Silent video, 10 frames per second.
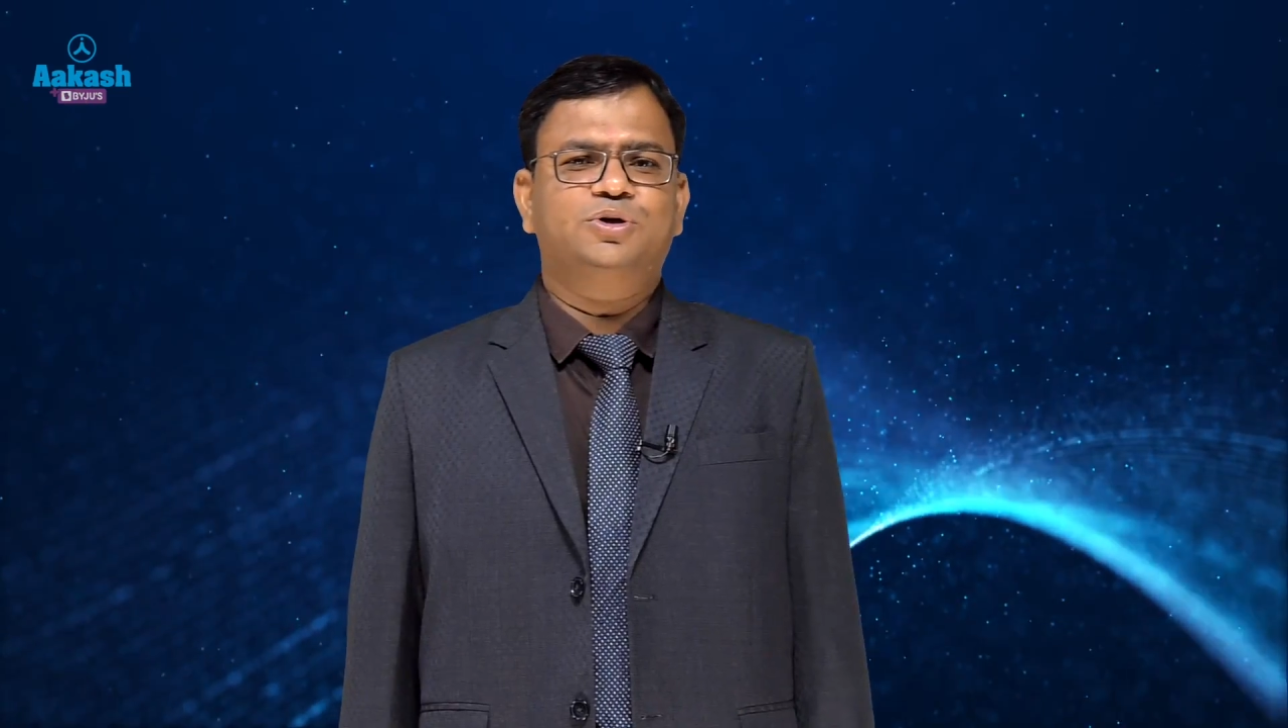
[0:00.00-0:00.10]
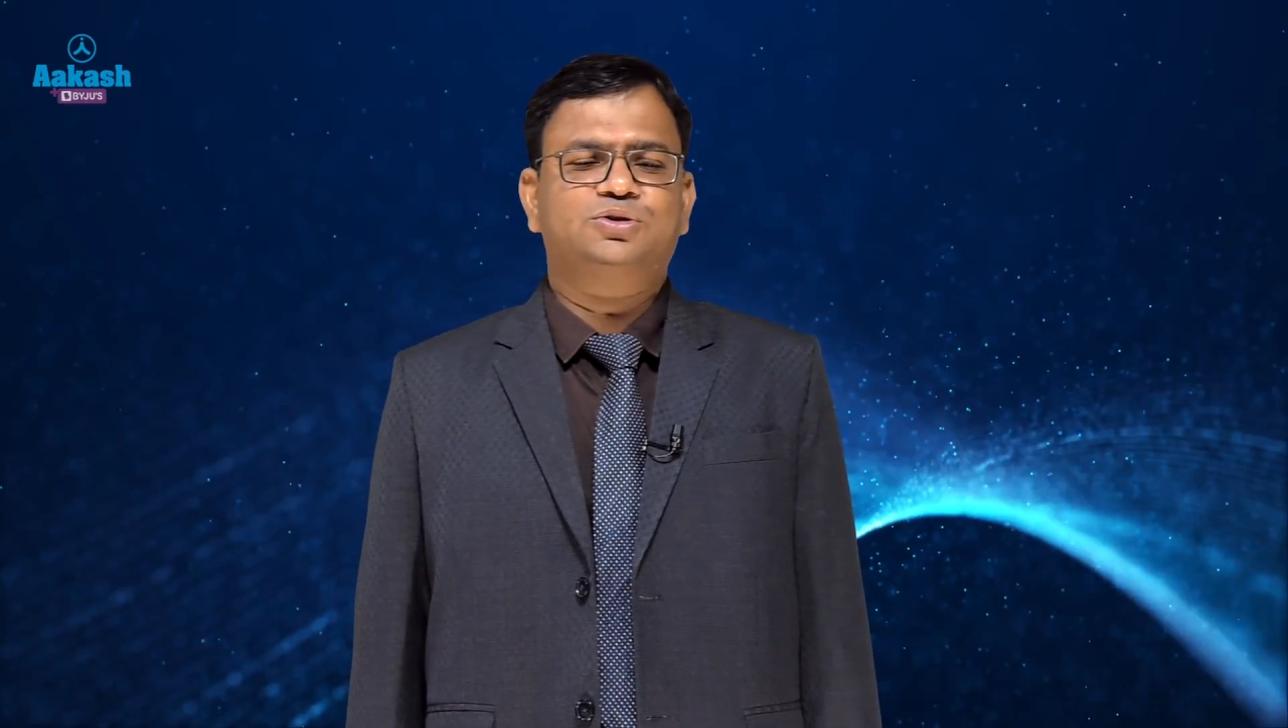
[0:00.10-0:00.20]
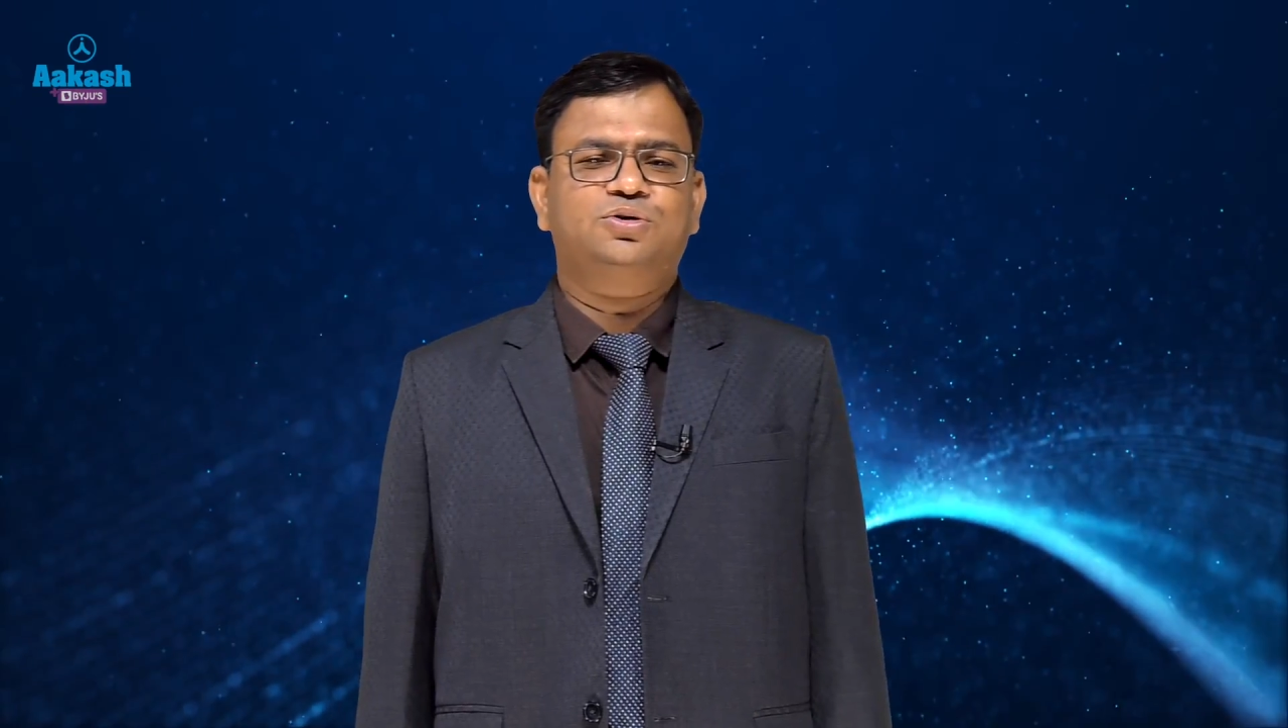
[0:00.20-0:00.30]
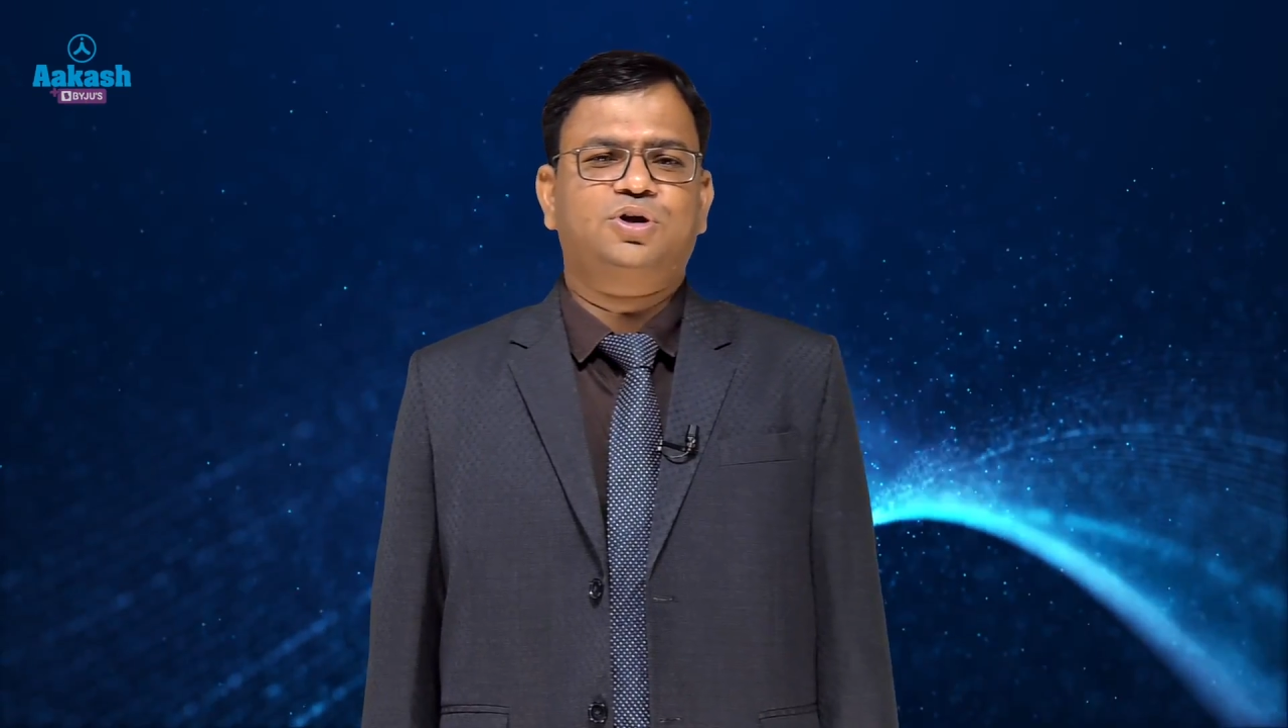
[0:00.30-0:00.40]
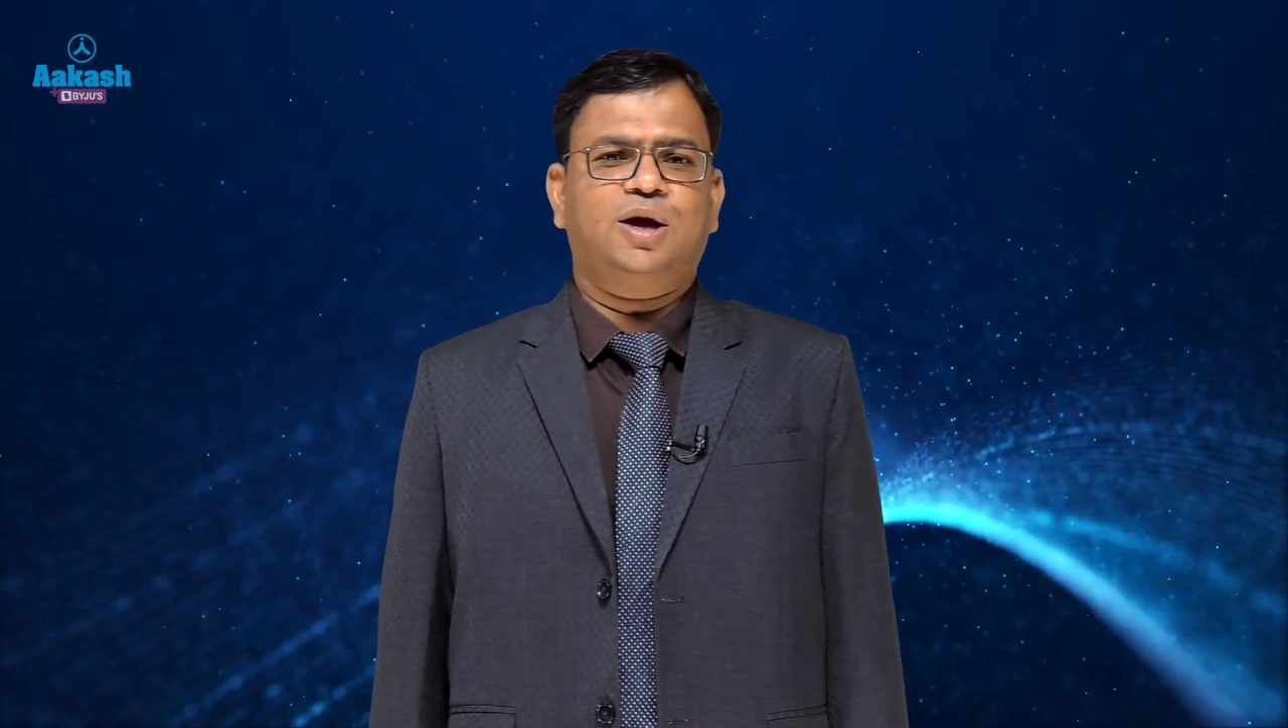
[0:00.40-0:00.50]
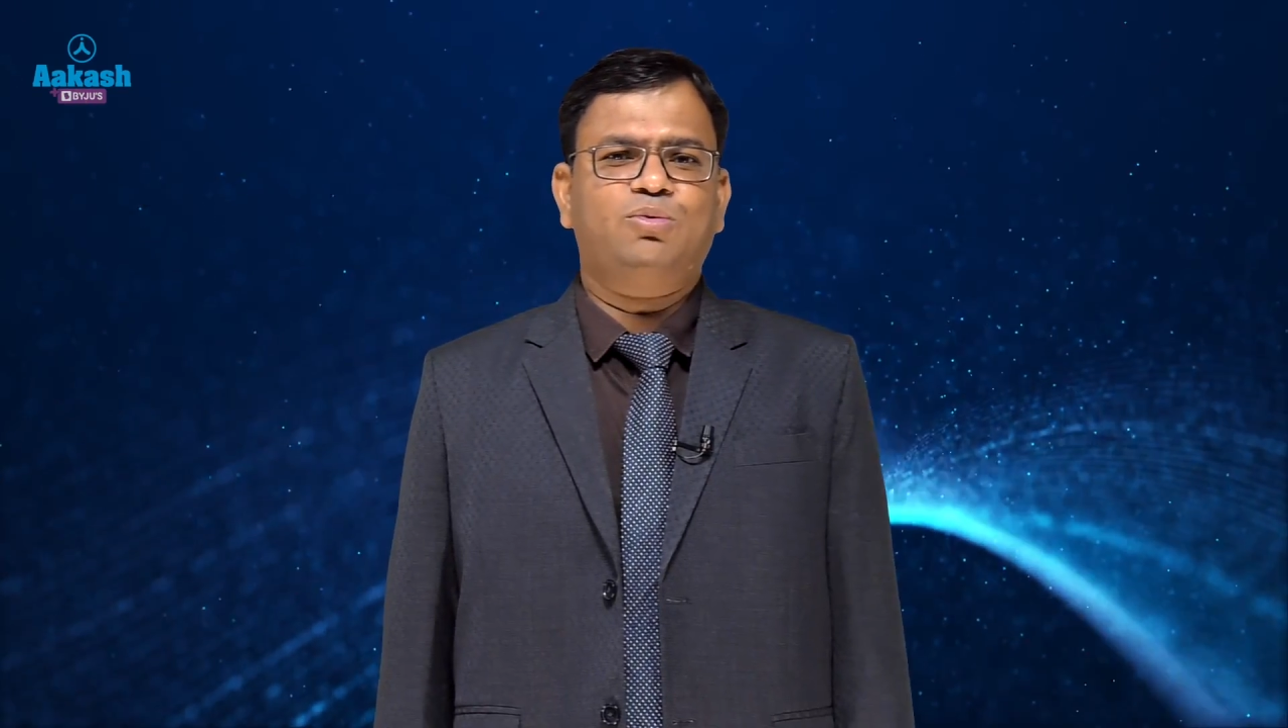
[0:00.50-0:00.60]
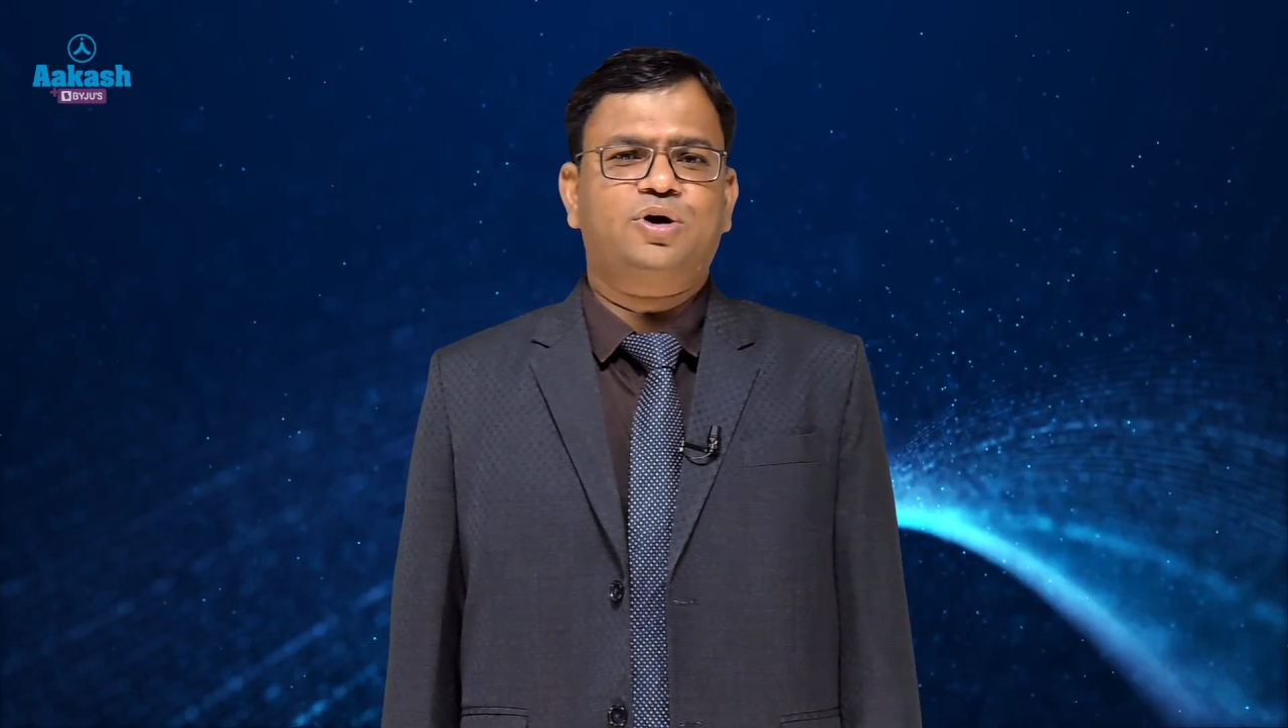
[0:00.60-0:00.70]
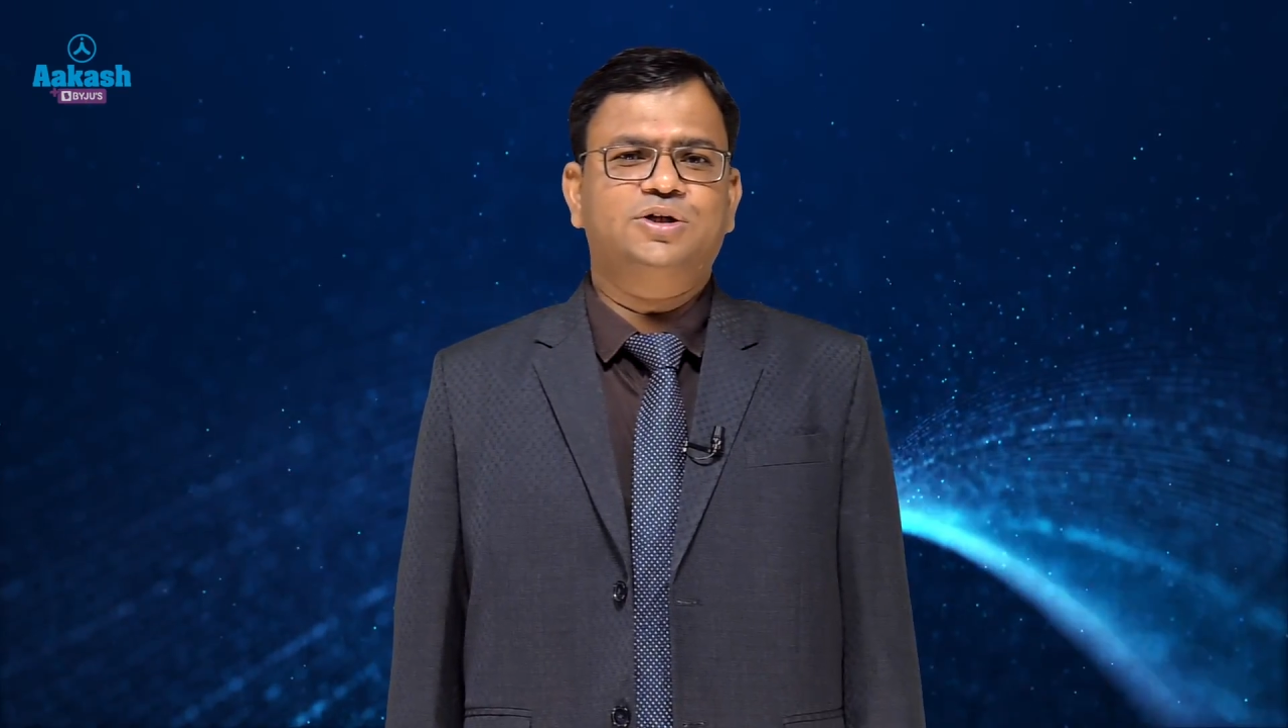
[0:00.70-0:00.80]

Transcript: बच्चों की आपको